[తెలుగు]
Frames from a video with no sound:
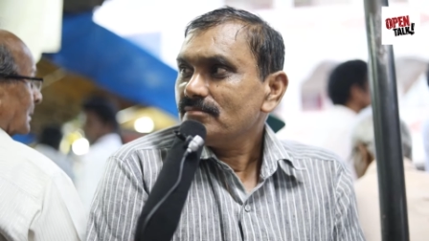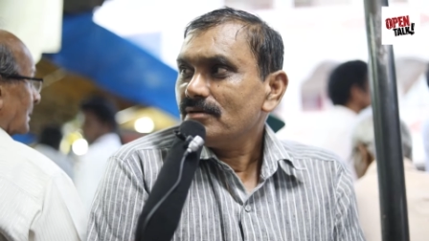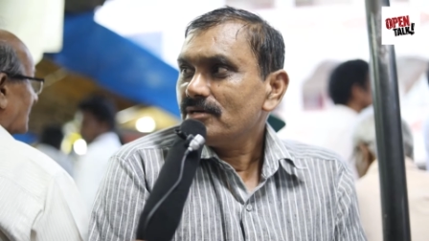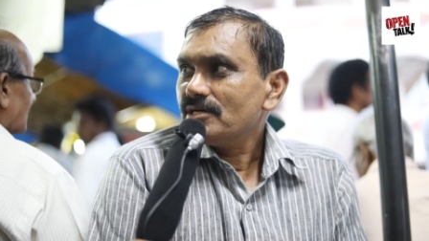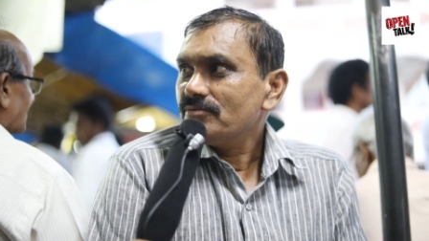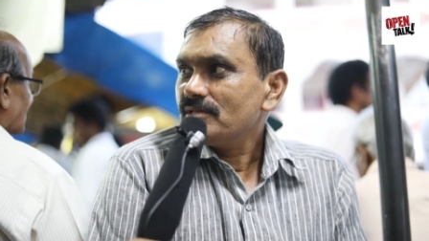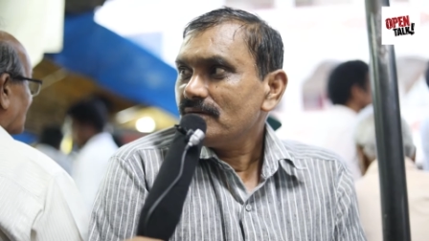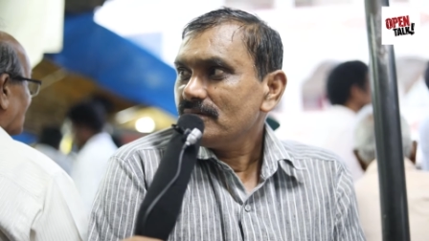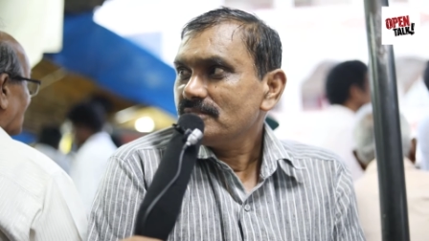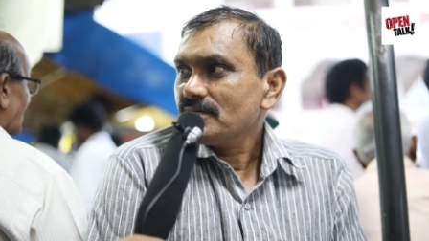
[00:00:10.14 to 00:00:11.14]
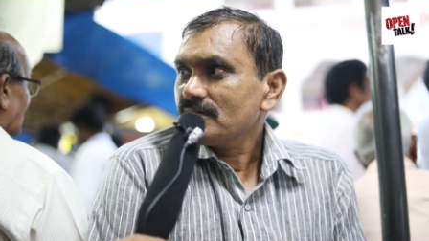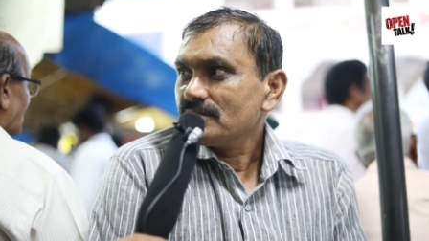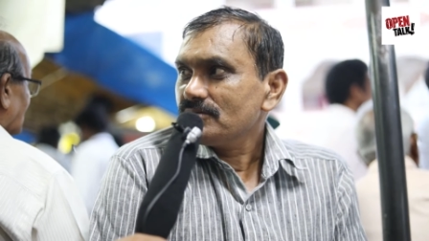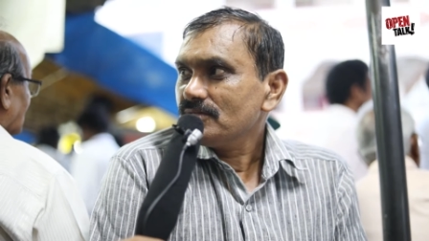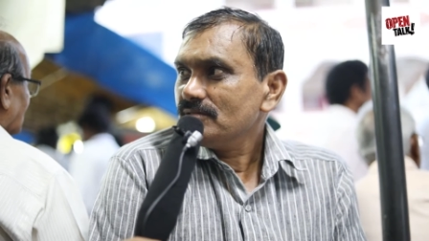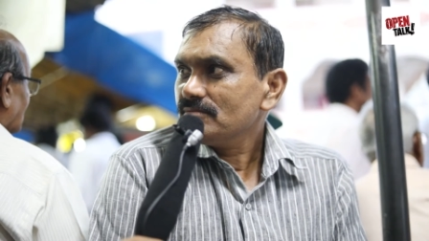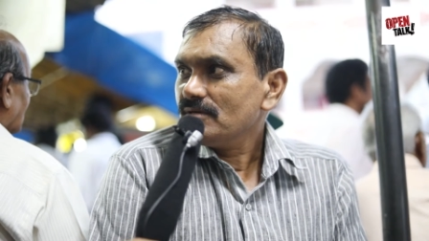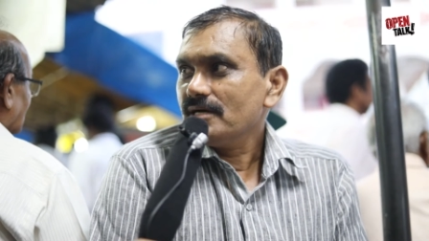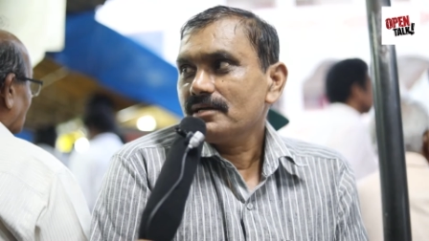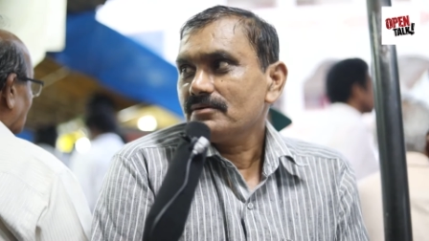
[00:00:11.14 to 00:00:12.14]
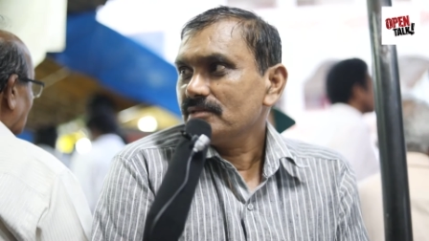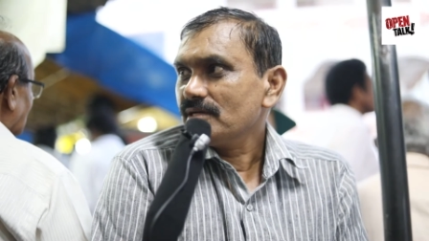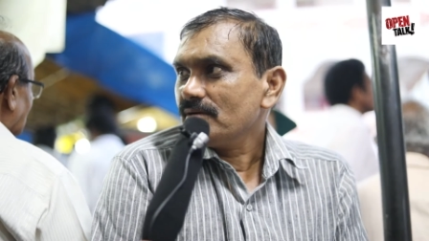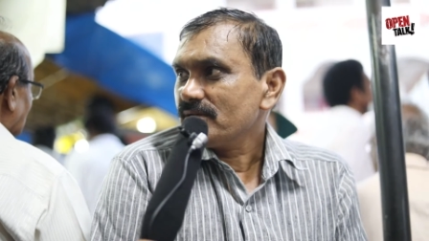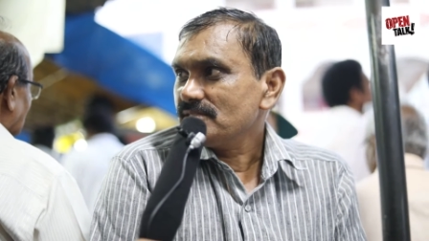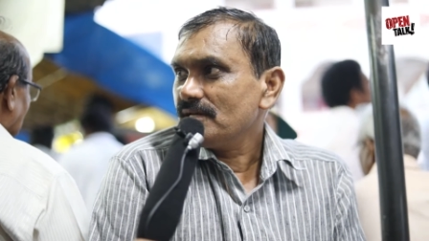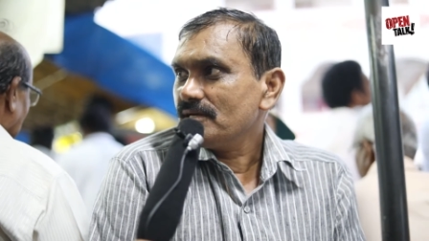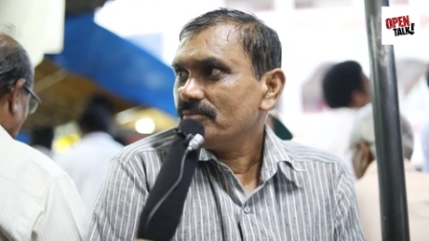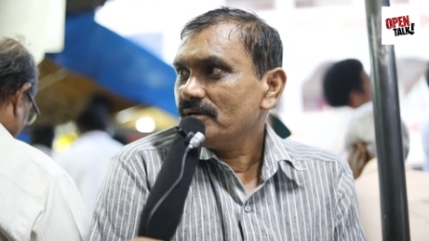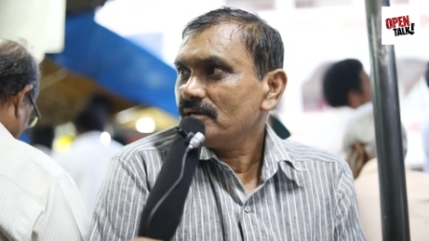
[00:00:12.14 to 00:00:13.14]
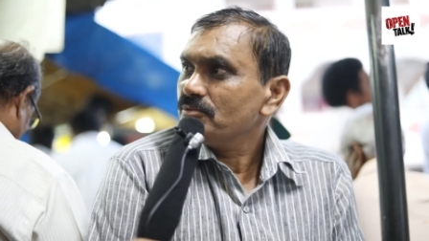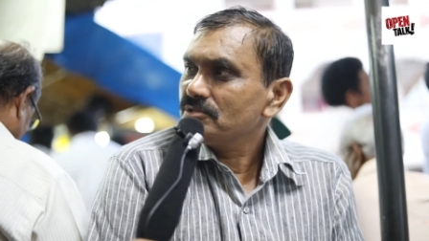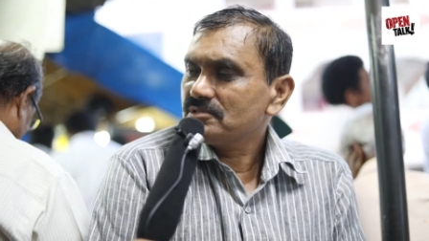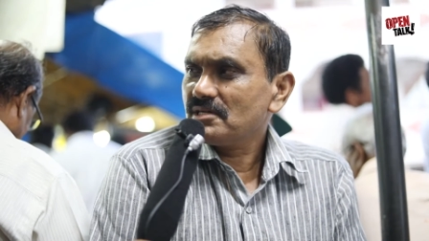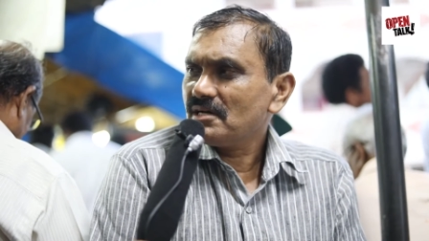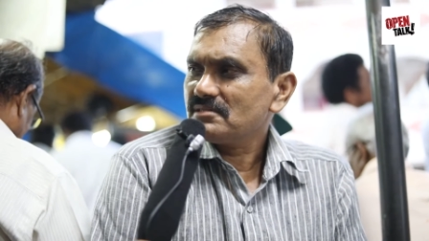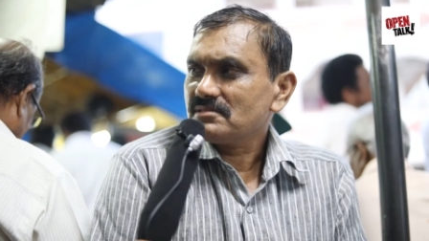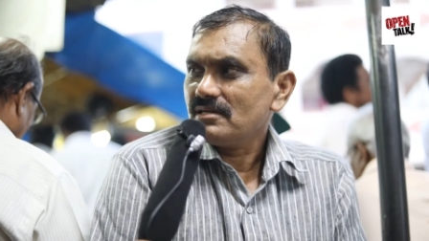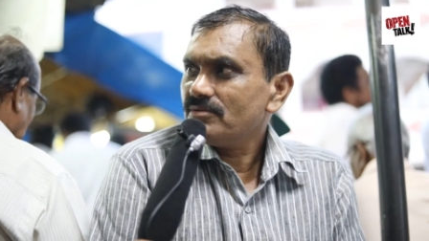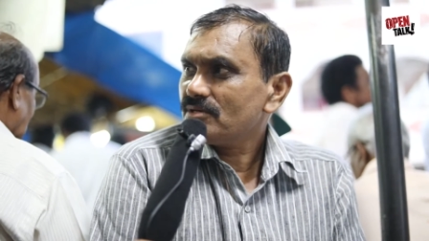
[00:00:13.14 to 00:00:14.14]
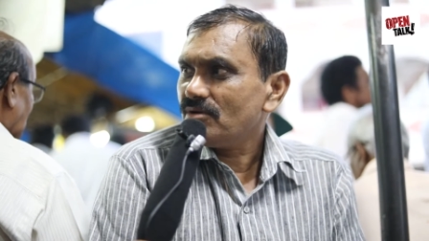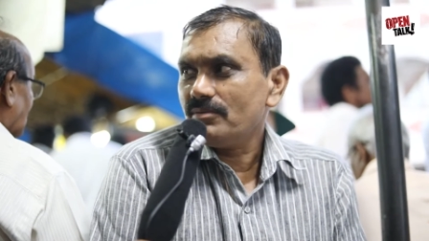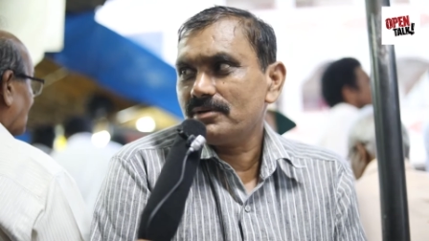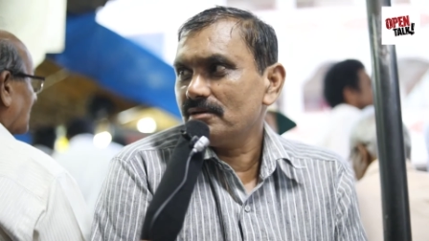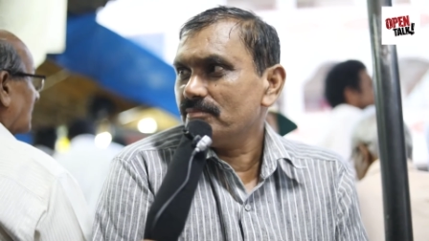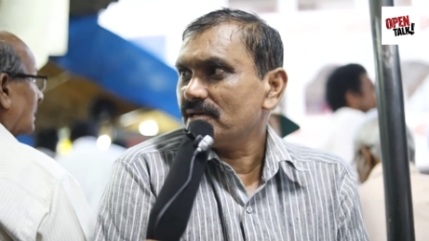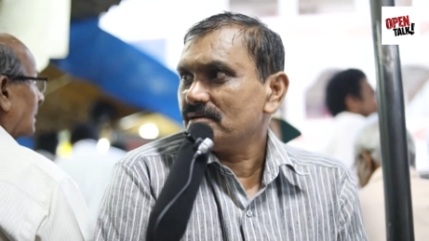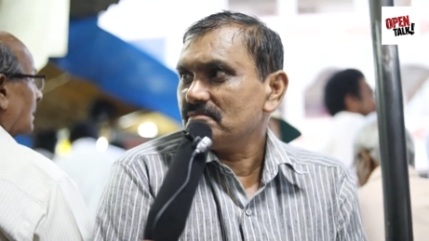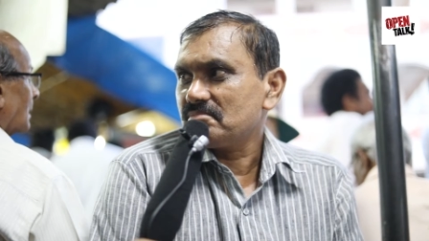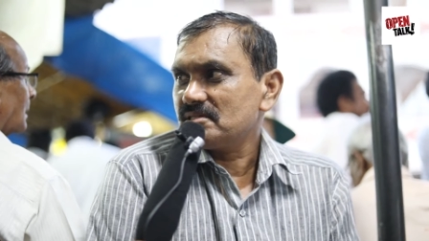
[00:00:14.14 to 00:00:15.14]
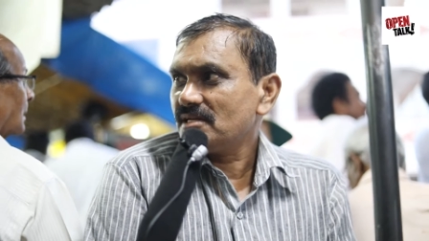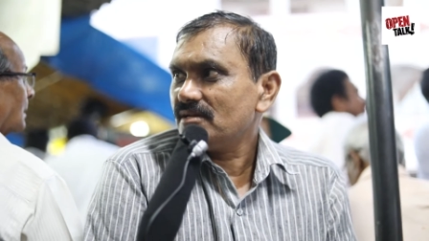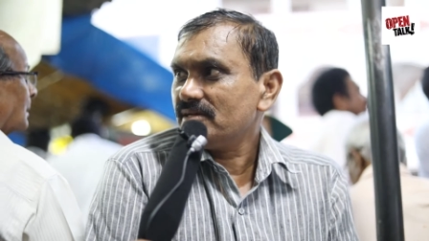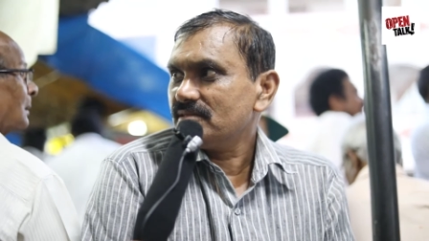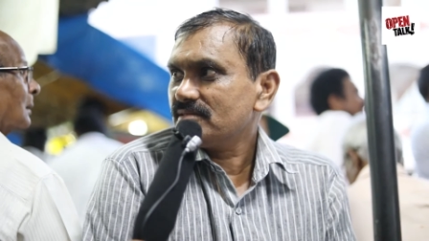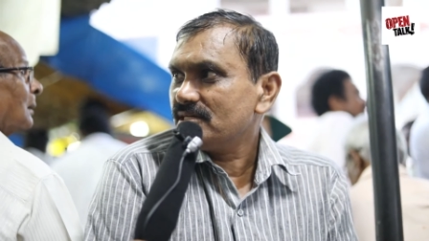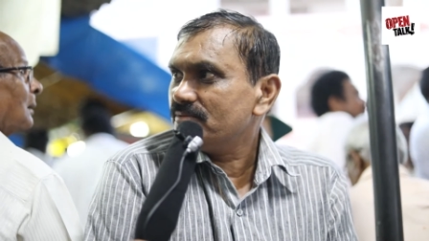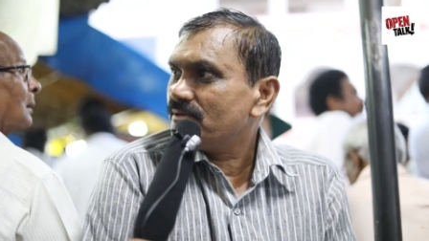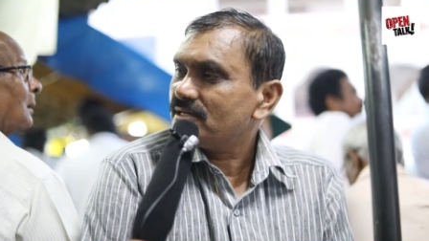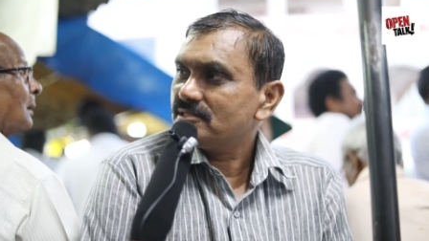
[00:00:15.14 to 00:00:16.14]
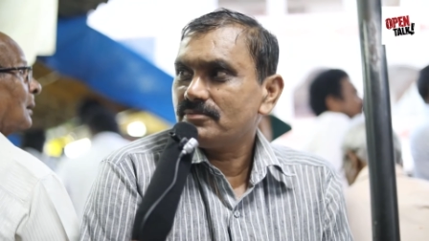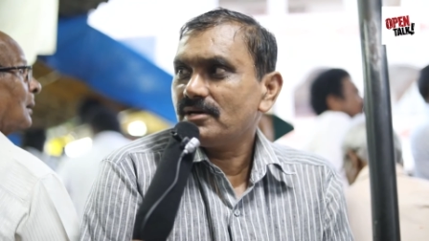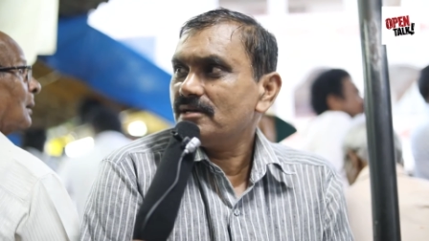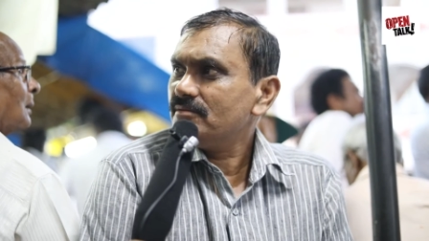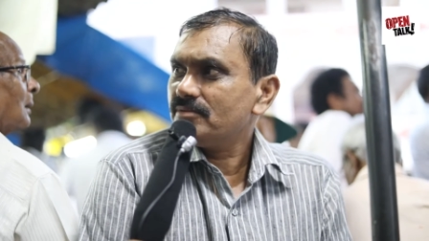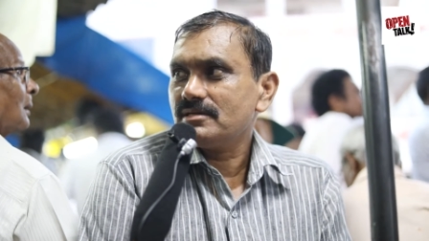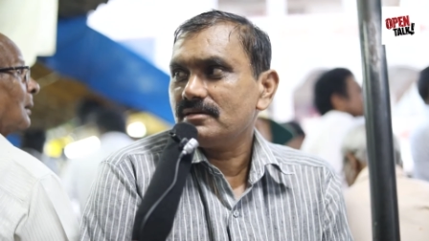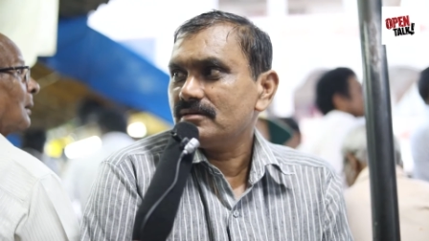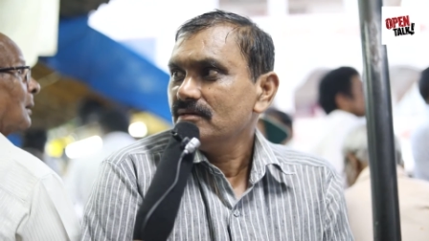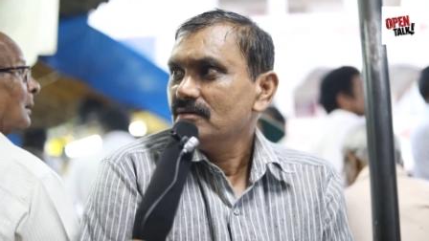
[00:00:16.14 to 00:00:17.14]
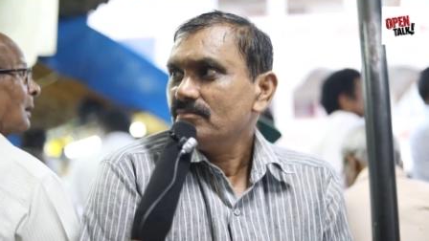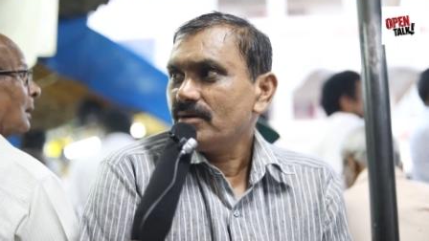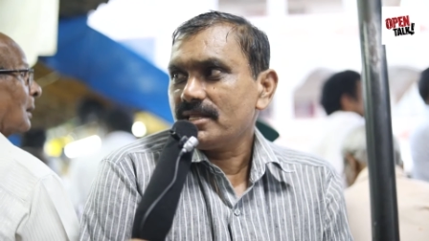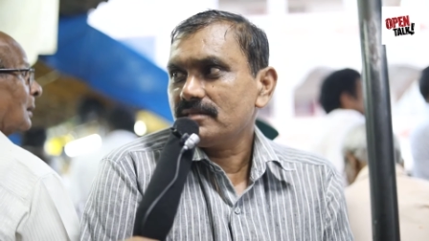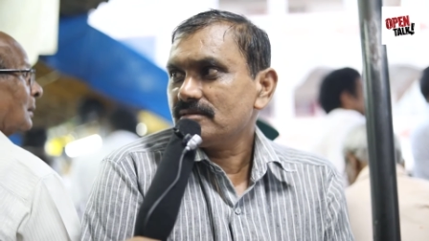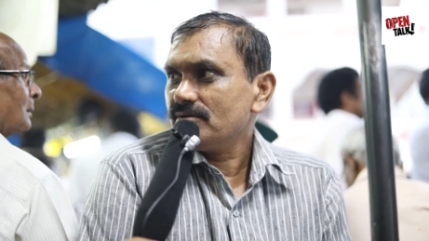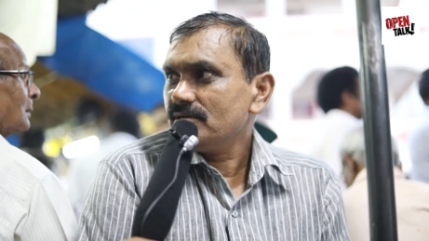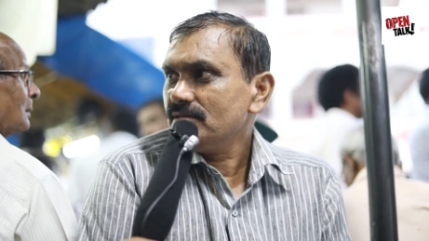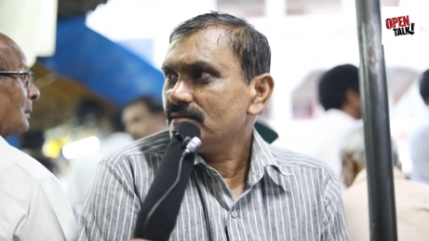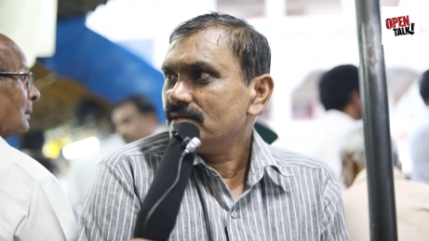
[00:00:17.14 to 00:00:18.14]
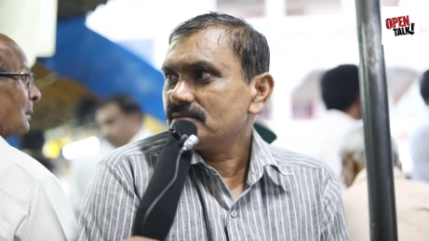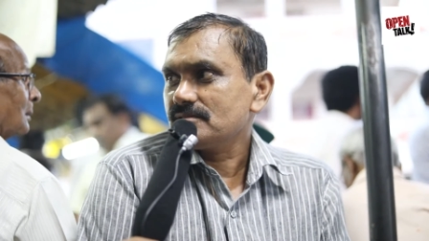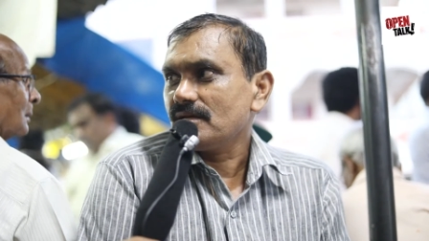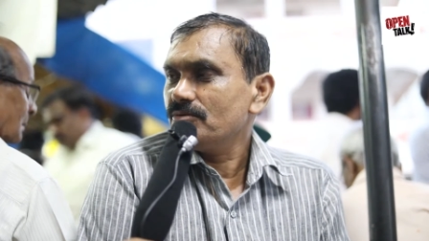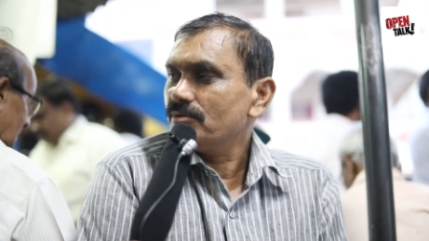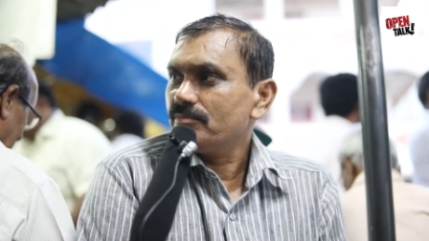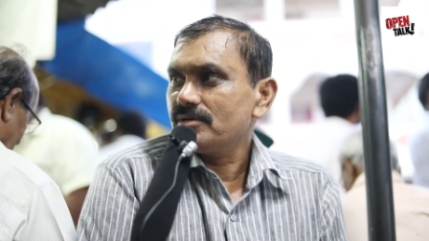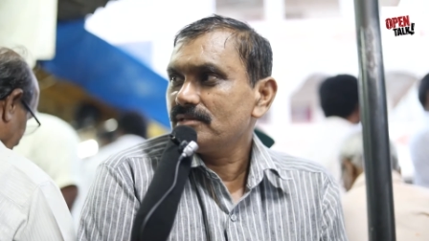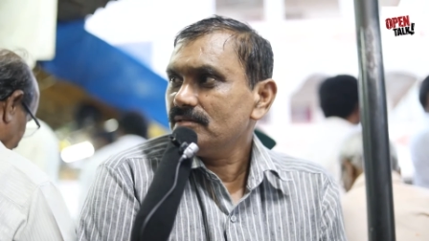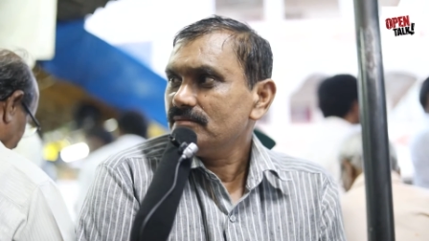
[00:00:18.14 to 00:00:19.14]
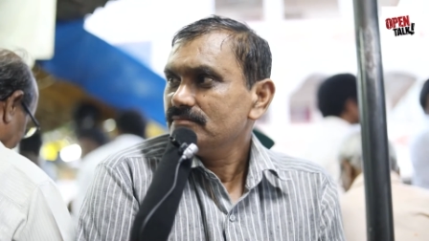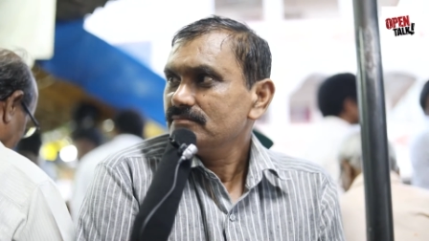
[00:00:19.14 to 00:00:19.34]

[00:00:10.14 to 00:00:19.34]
చంద్రబాబు నాయుడు మీద వ్యతిరేకత ఒకటి ఆయన కొద్దిగా ప్రజలు లేకపోయాడు పూర్తిగా చాలా వరకు లోపలికి వెళ్ళిపోయాడు ప్రజల్లో ఎంత డీప్గా డీప్గా వెళ్ళి పైన పాదయాత్ర వలన ఆయనకు చాలా ఉపయోగపడింది